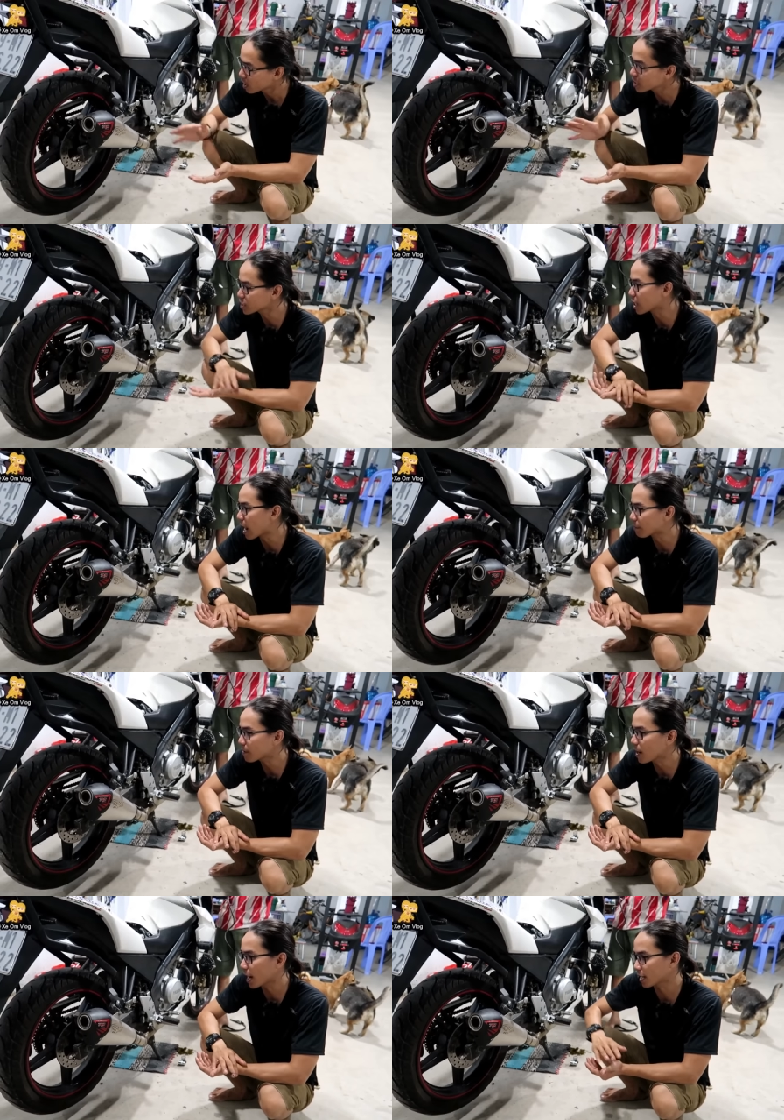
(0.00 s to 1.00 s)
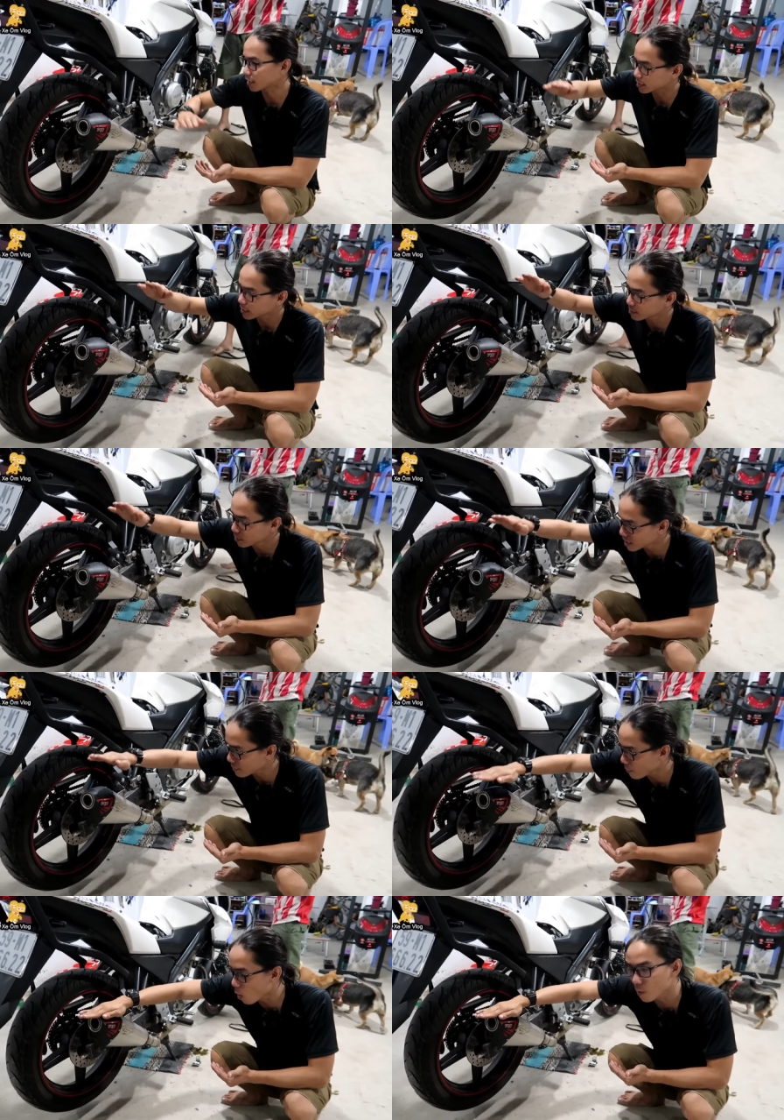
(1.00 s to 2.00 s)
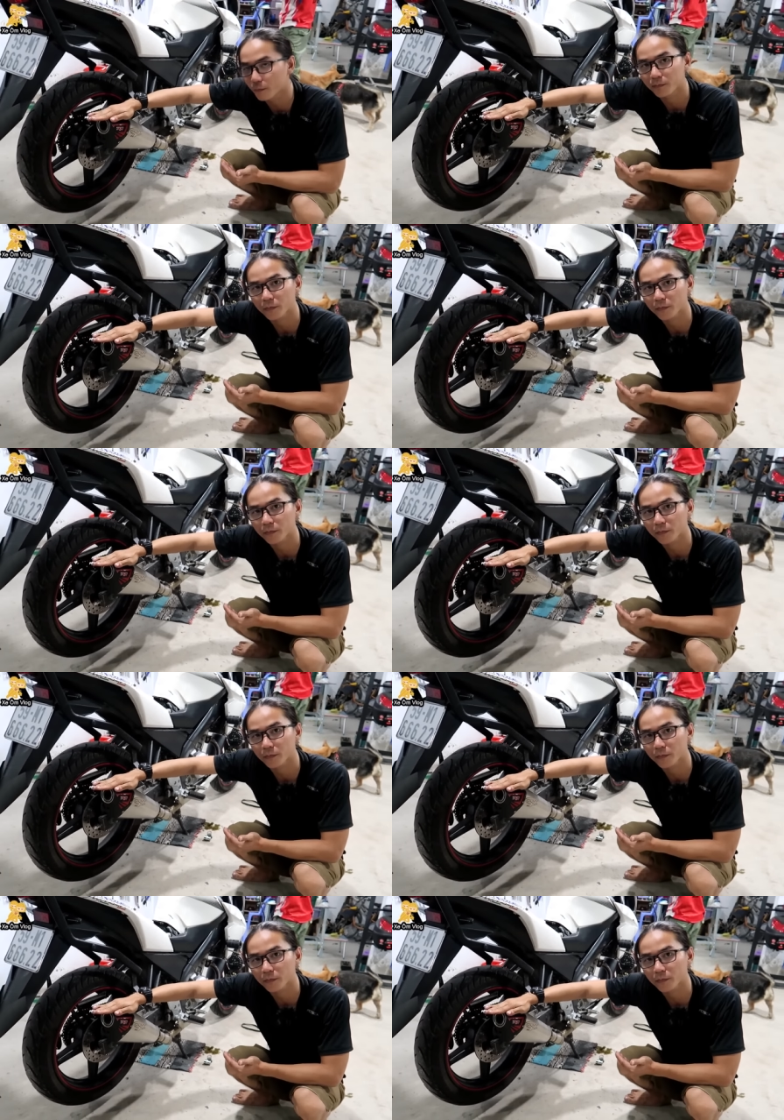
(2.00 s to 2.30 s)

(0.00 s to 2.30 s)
đó trường hợp các bạn nước ngập bô